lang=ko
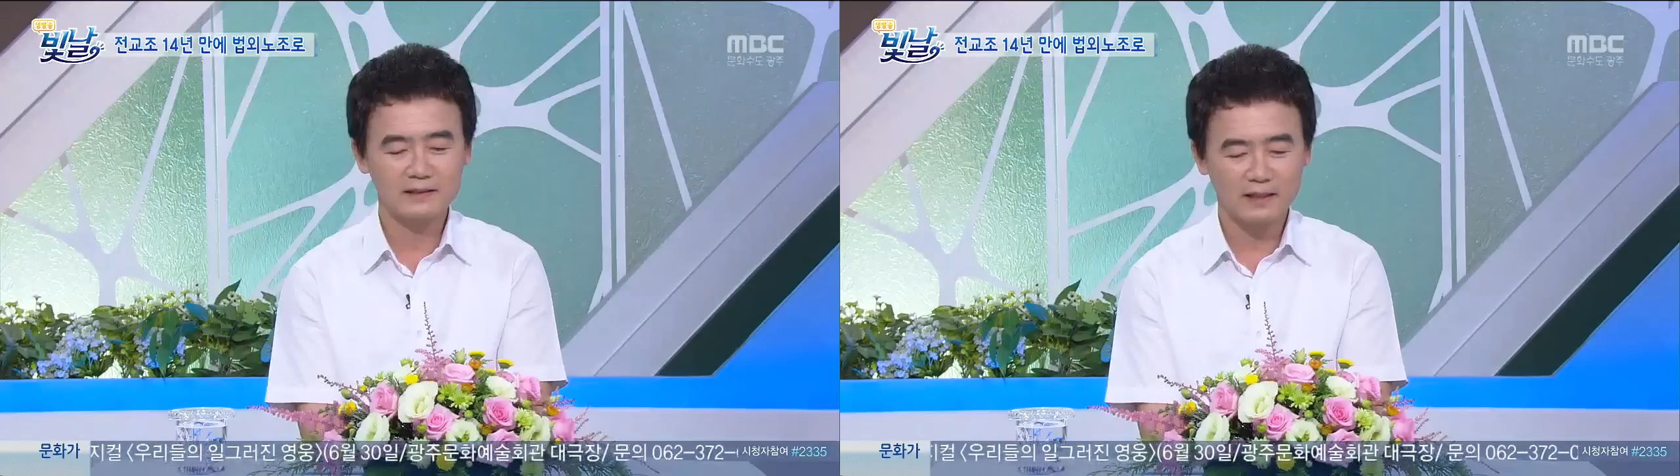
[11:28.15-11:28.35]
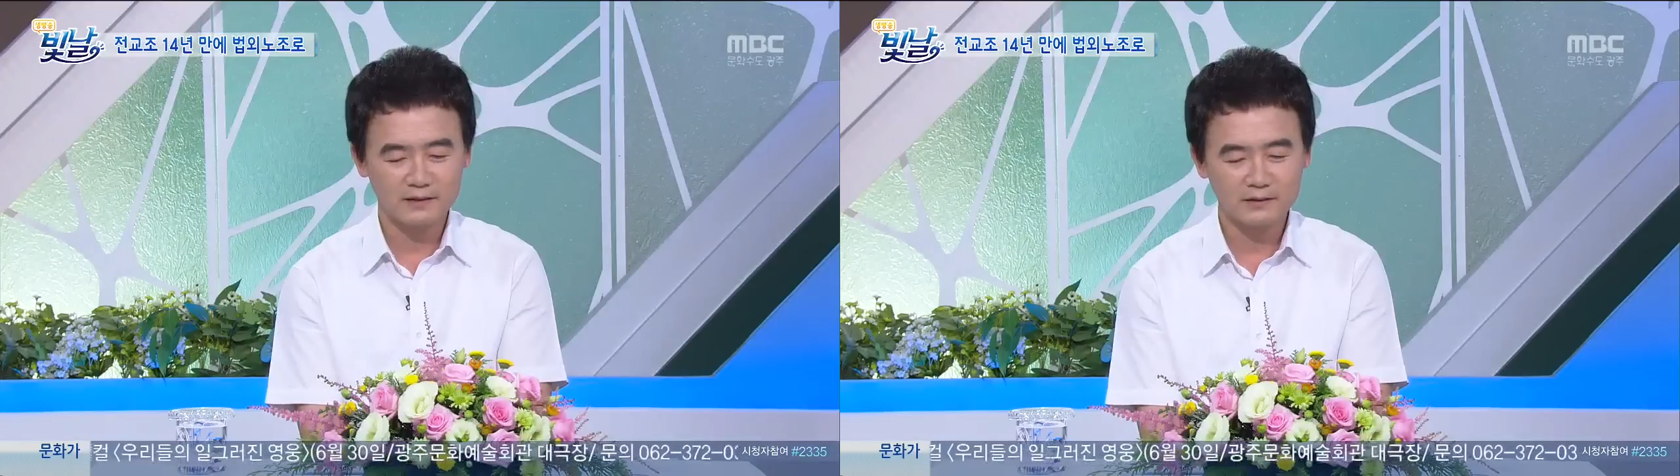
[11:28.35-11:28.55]

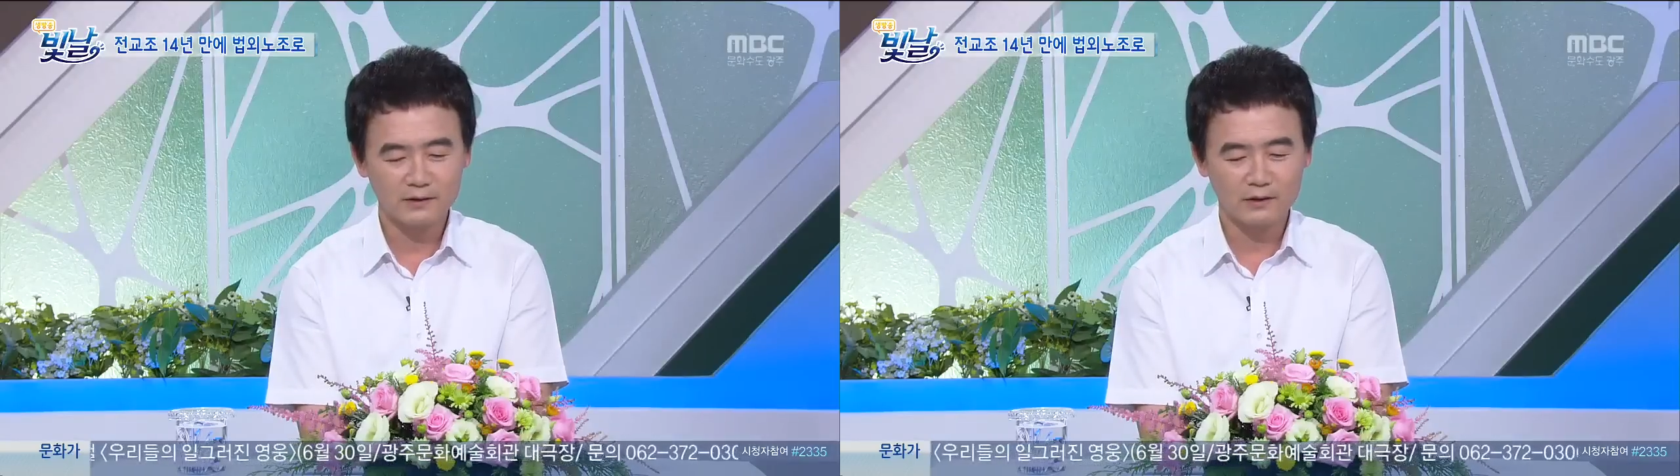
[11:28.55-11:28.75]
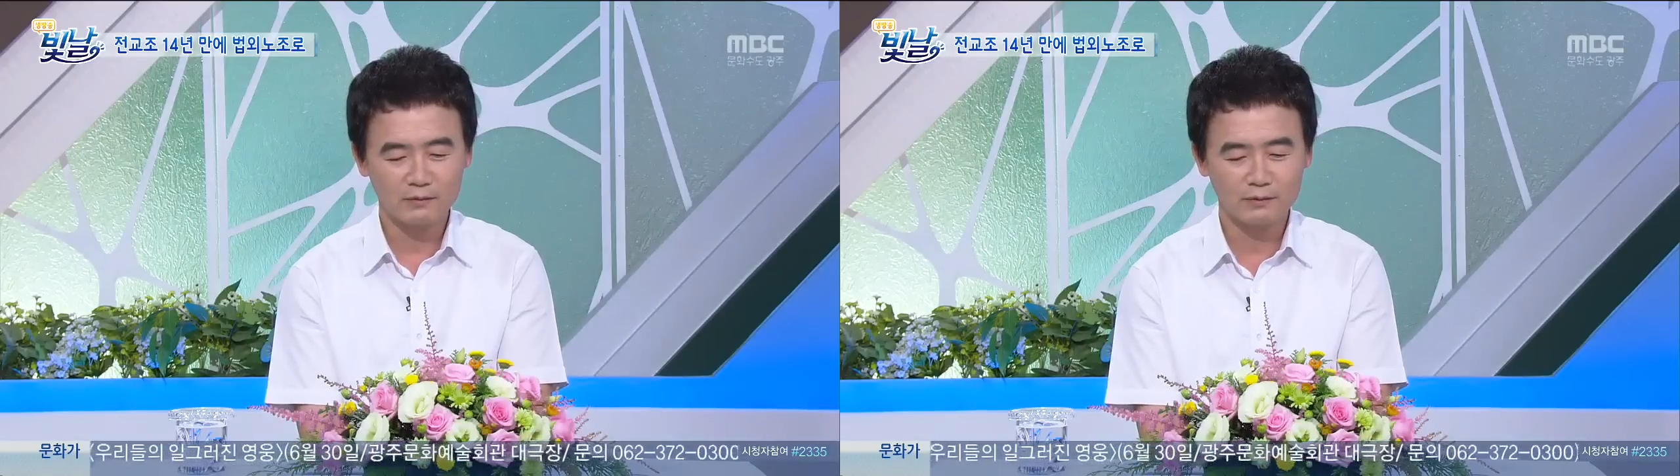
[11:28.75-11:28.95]
않은
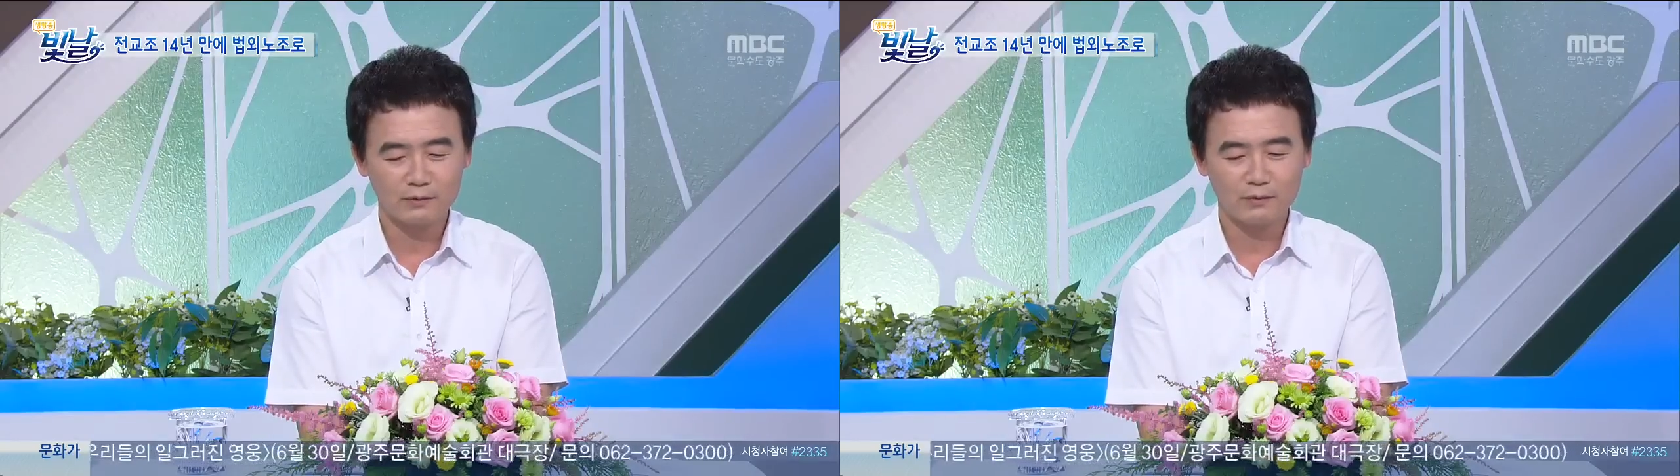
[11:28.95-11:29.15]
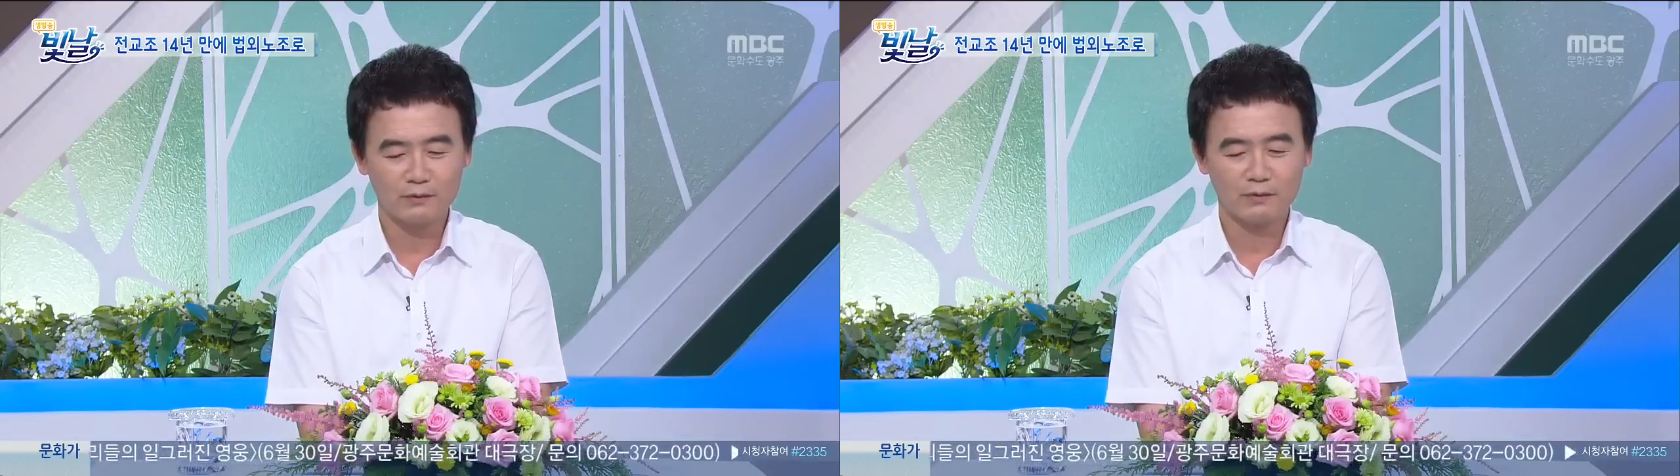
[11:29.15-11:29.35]
거라고
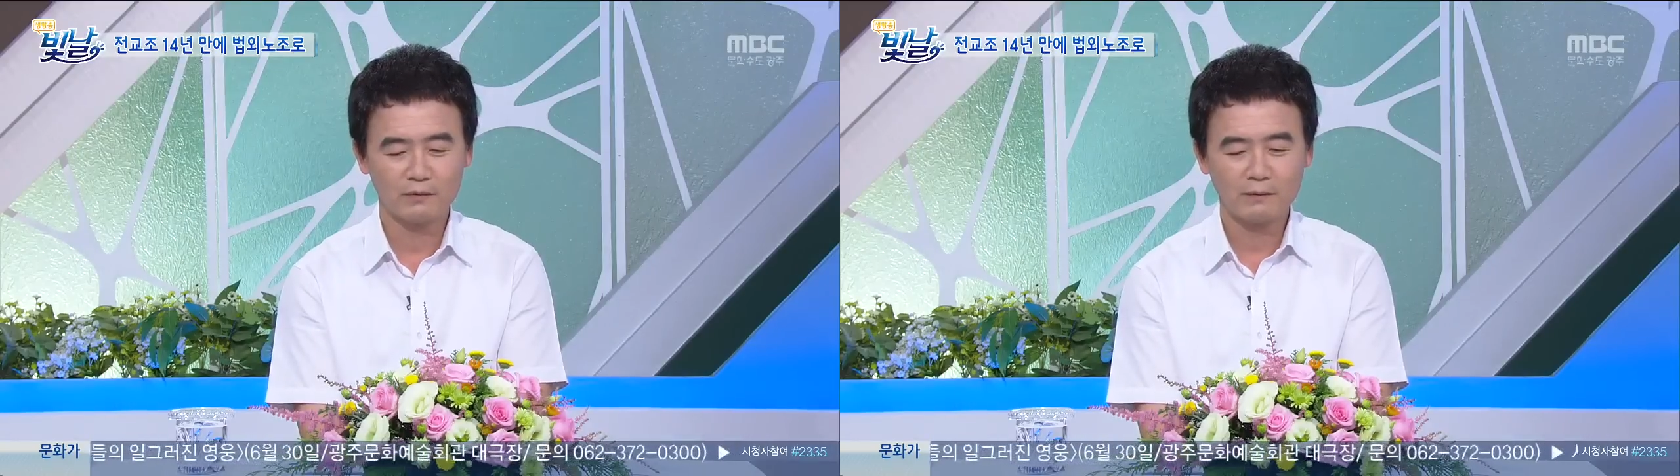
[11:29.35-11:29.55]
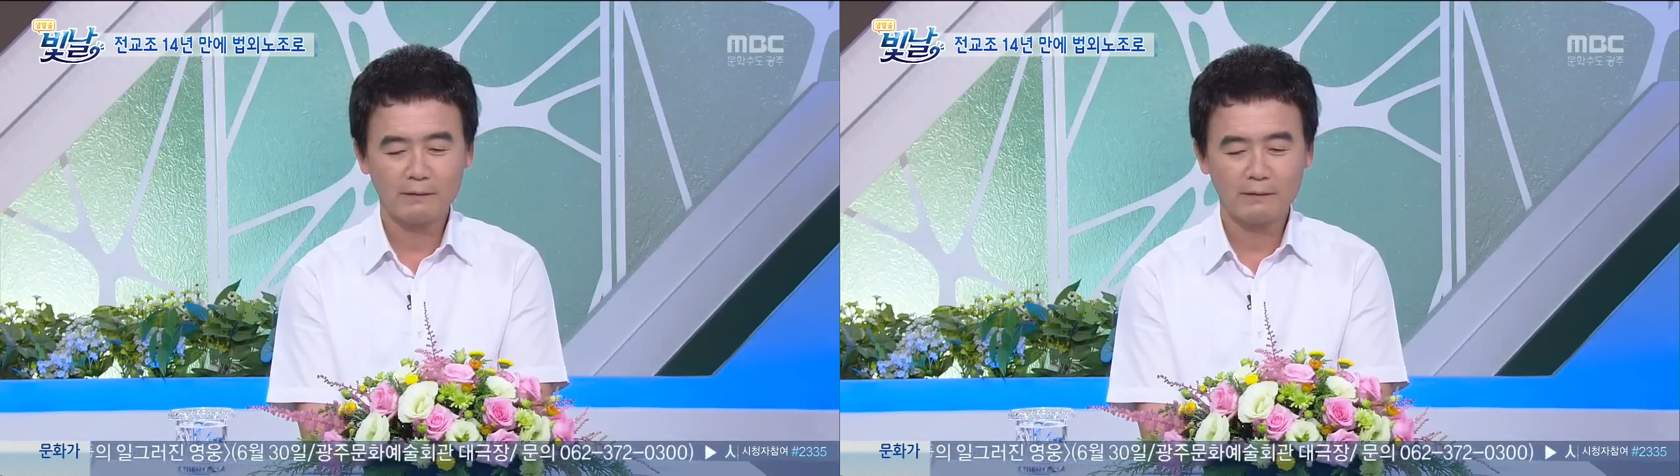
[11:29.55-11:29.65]
보고